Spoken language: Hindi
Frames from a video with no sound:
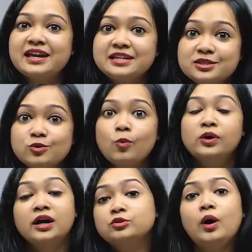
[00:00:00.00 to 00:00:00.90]
ही
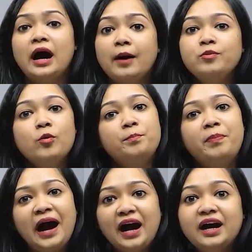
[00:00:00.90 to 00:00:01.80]
सोऊंगा तो आपको
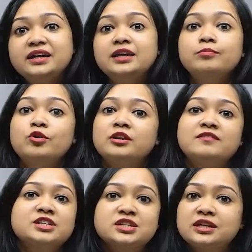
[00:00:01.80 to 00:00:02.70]
बाहर की
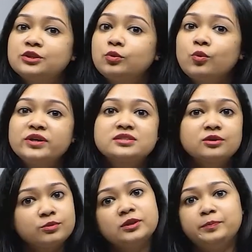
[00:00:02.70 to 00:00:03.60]
मोटिवेशन की तो कोई
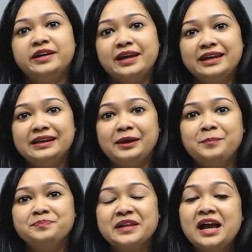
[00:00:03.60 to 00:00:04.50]
ज़रूरत पड़ेगी नहीं
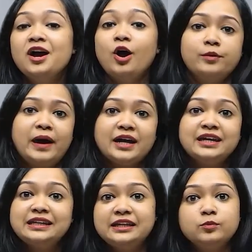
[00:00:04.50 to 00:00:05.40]
और बाकी
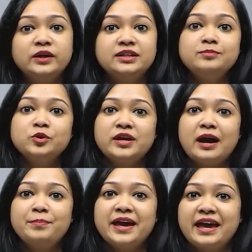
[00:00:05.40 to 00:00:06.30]
नीट वन टीम तो
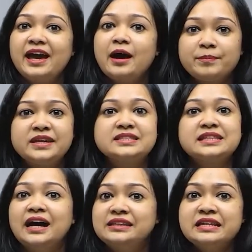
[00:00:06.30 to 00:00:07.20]
यहाँ पे है आपके
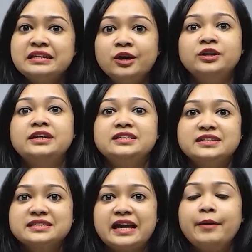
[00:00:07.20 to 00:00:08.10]
साथ टिल योर नीट
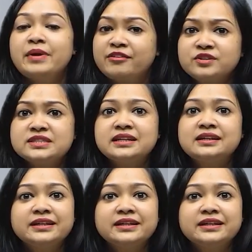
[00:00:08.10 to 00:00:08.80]
एग्जाम एवरी सिंगल